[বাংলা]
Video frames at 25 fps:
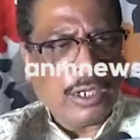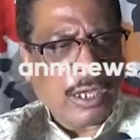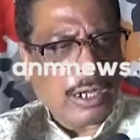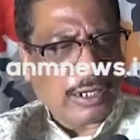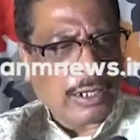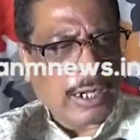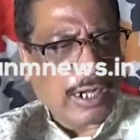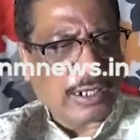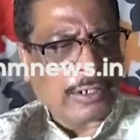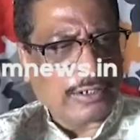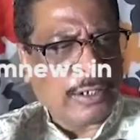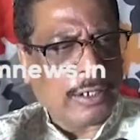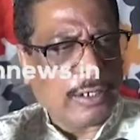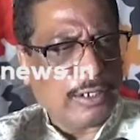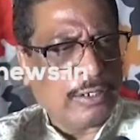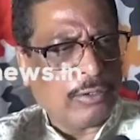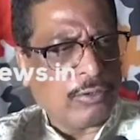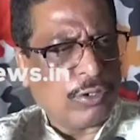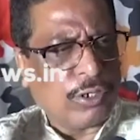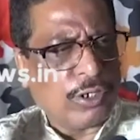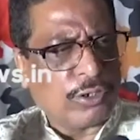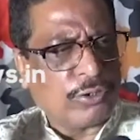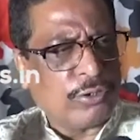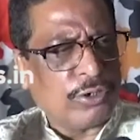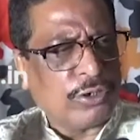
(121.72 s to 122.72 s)
আর একটা এ
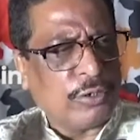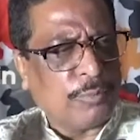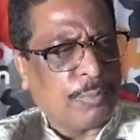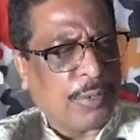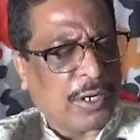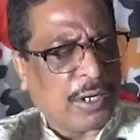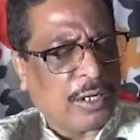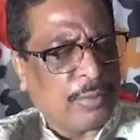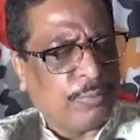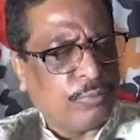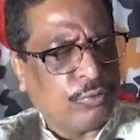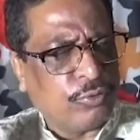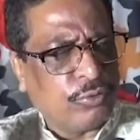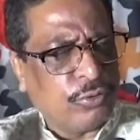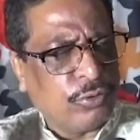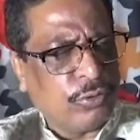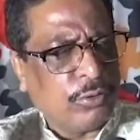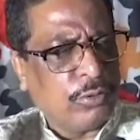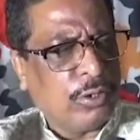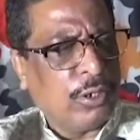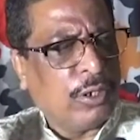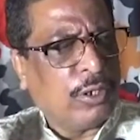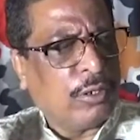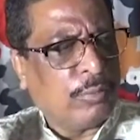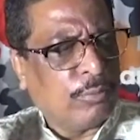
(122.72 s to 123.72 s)
করা হয়েছিল যে পাড়ার পুজো
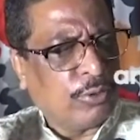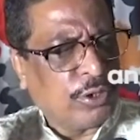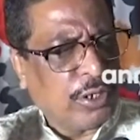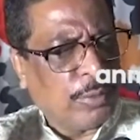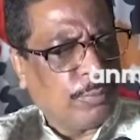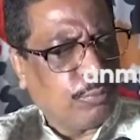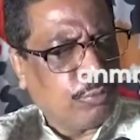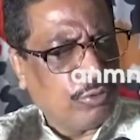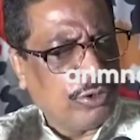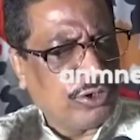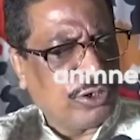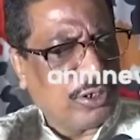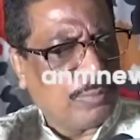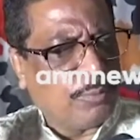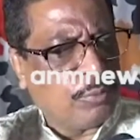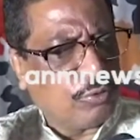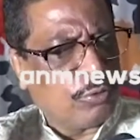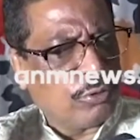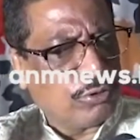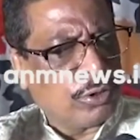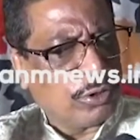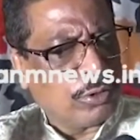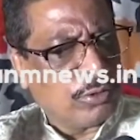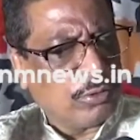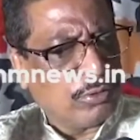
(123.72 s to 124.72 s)
বোধহয় পুলিশের
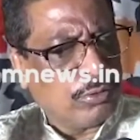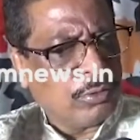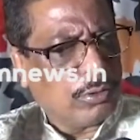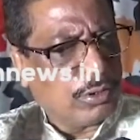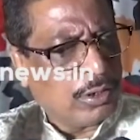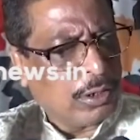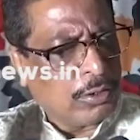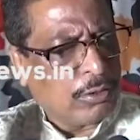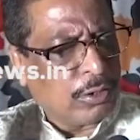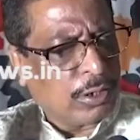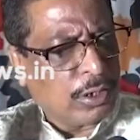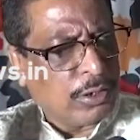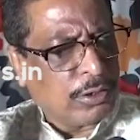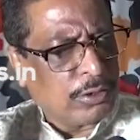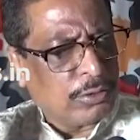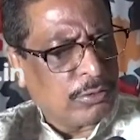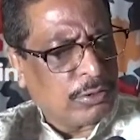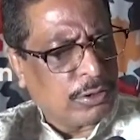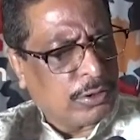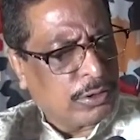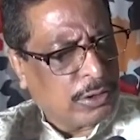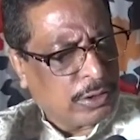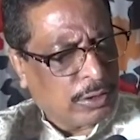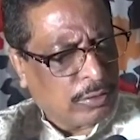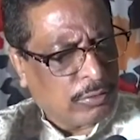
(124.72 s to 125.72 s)
পক্ষ থেকেও এ করা হয়েছিল
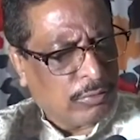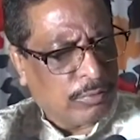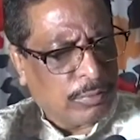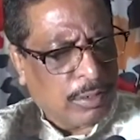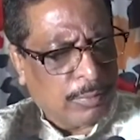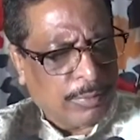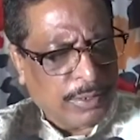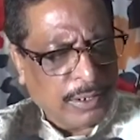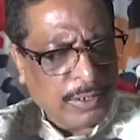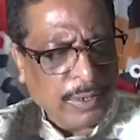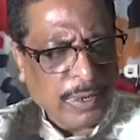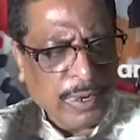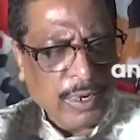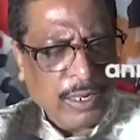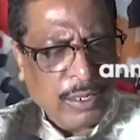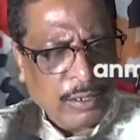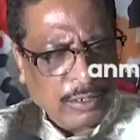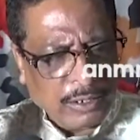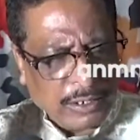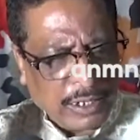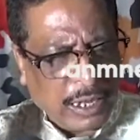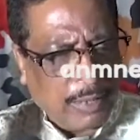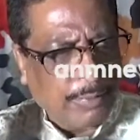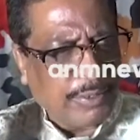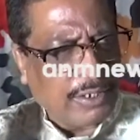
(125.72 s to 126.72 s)
যে এরকম ব্যাপার
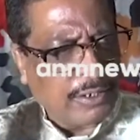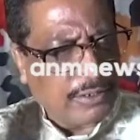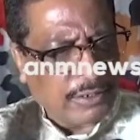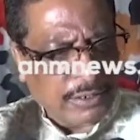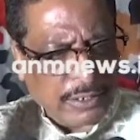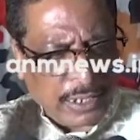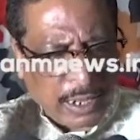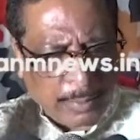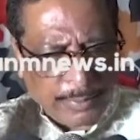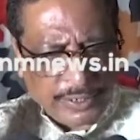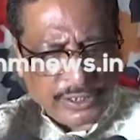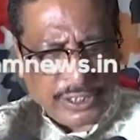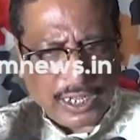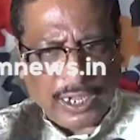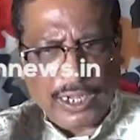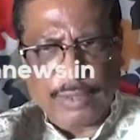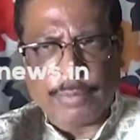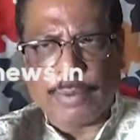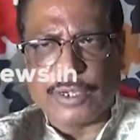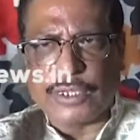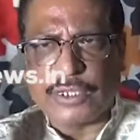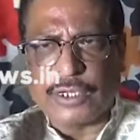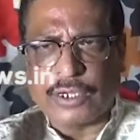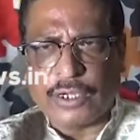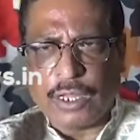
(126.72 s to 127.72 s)
ক্লাবে ক্লাবে
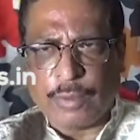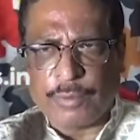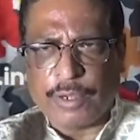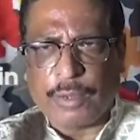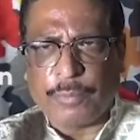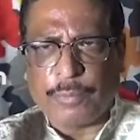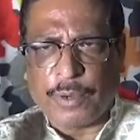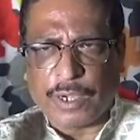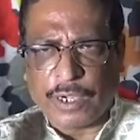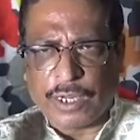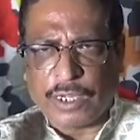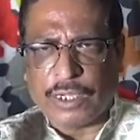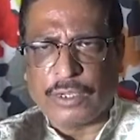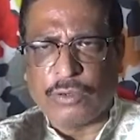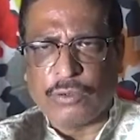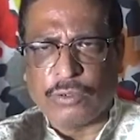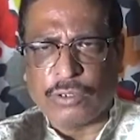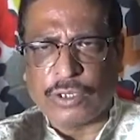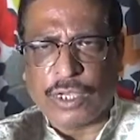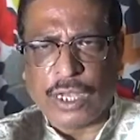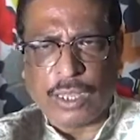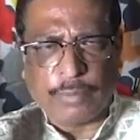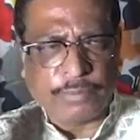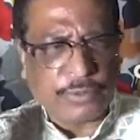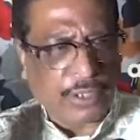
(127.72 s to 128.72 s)
তালামারি কেন আমরা পাড়ার লোক
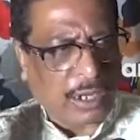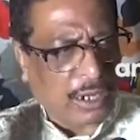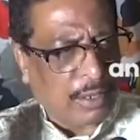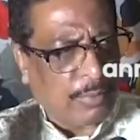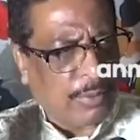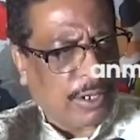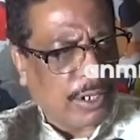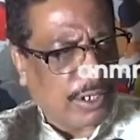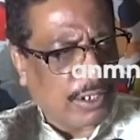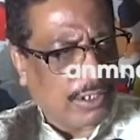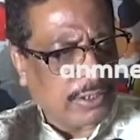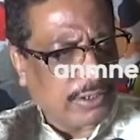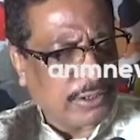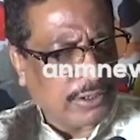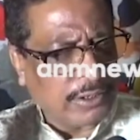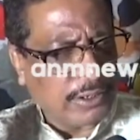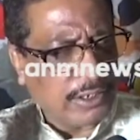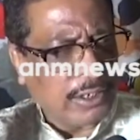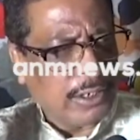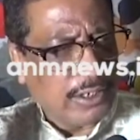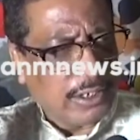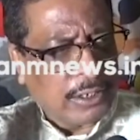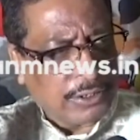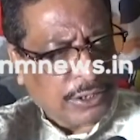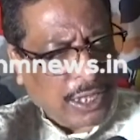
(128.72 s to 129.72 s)
ক্লাব তালামারা আছে
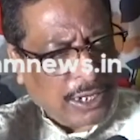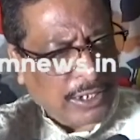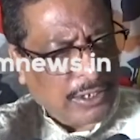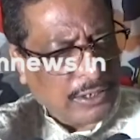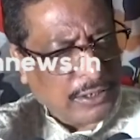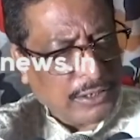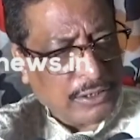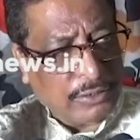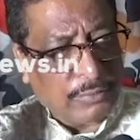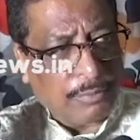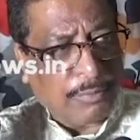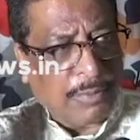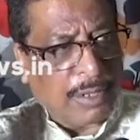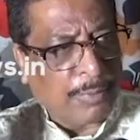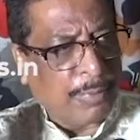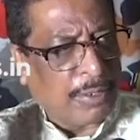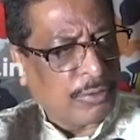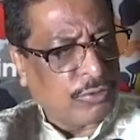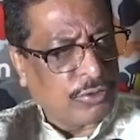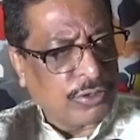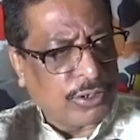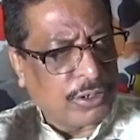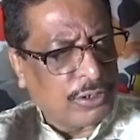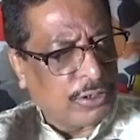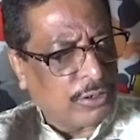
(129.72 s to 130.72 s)
তাকে নিয়ে
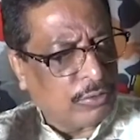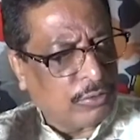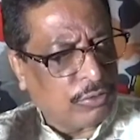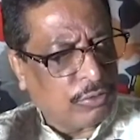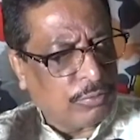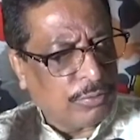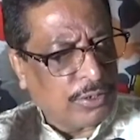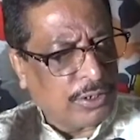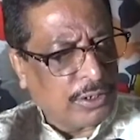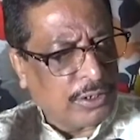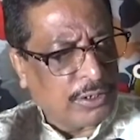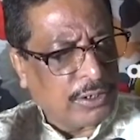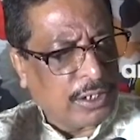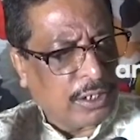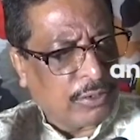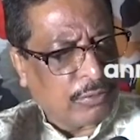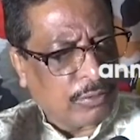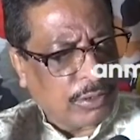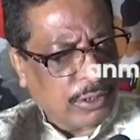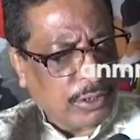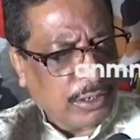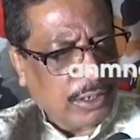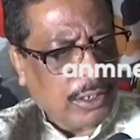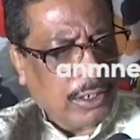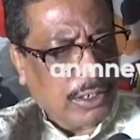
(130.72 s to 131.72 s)
মানুষকে নিয়ে কোনো মিটিং না
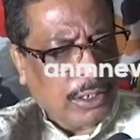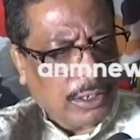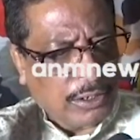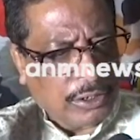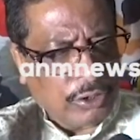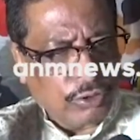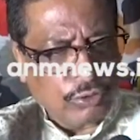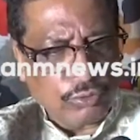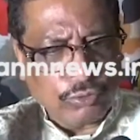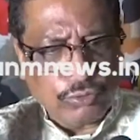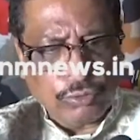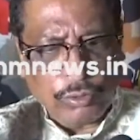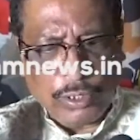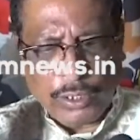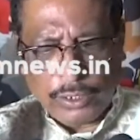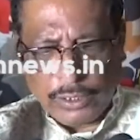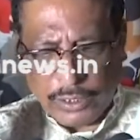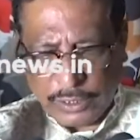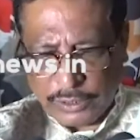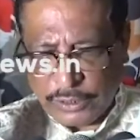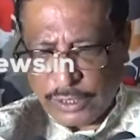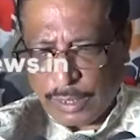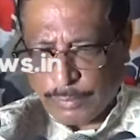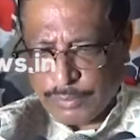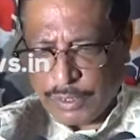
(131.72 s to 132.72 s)
করে কিছু
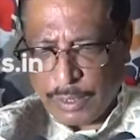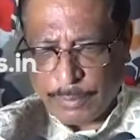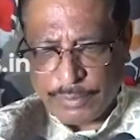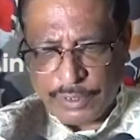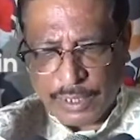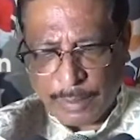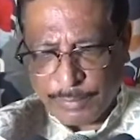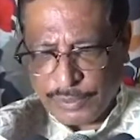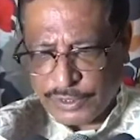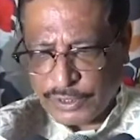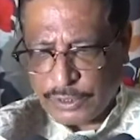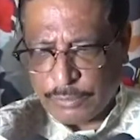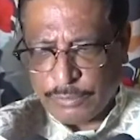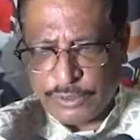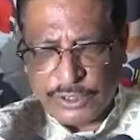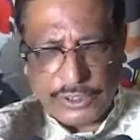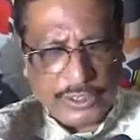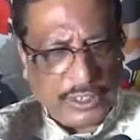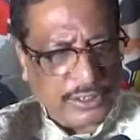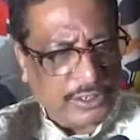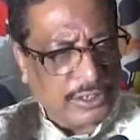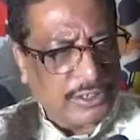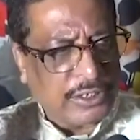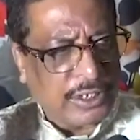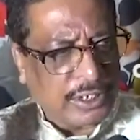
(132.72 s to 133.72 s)
আমি আমরা আপনাদের
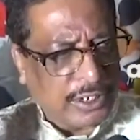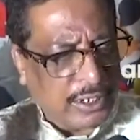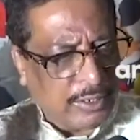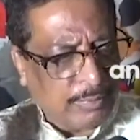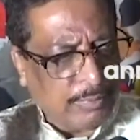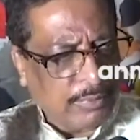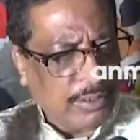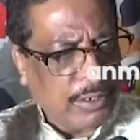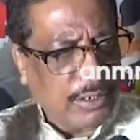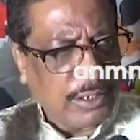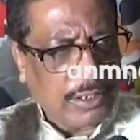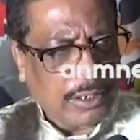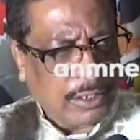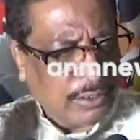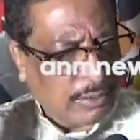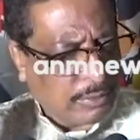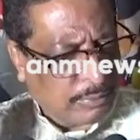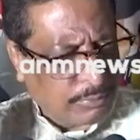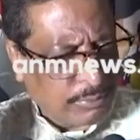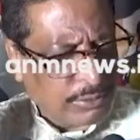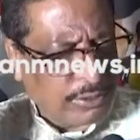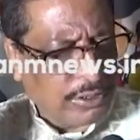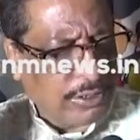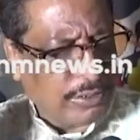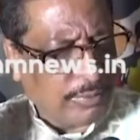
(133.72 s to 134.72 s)
মিডিয়াতেই দেখলাম
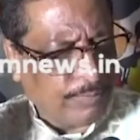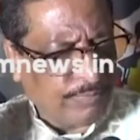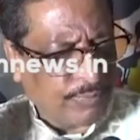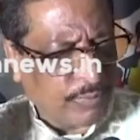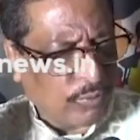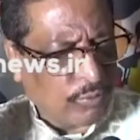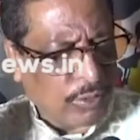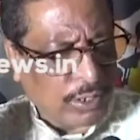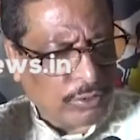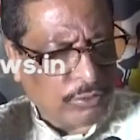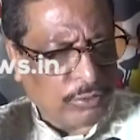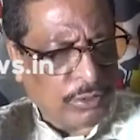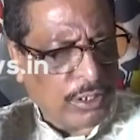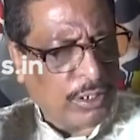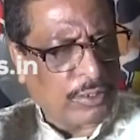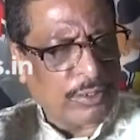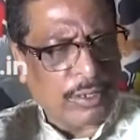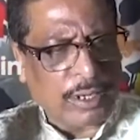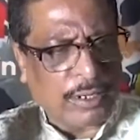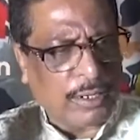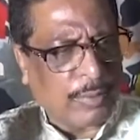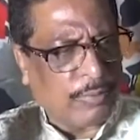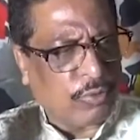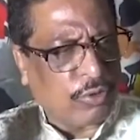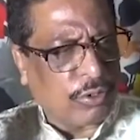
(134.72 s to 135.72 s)
যে কয়েকজন
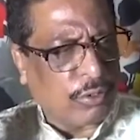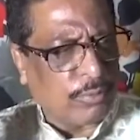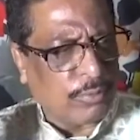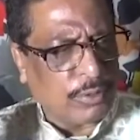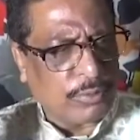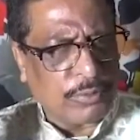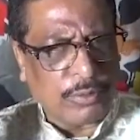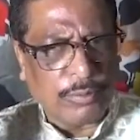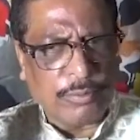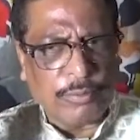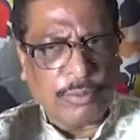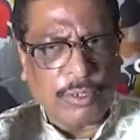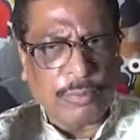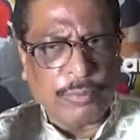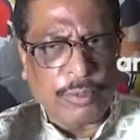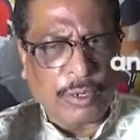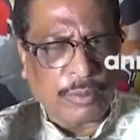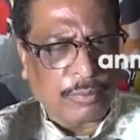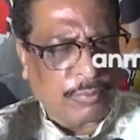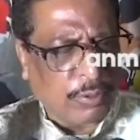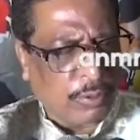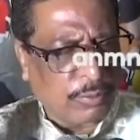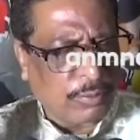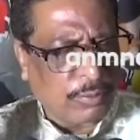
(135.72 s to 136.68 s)
এরকম কোনো মেম্বার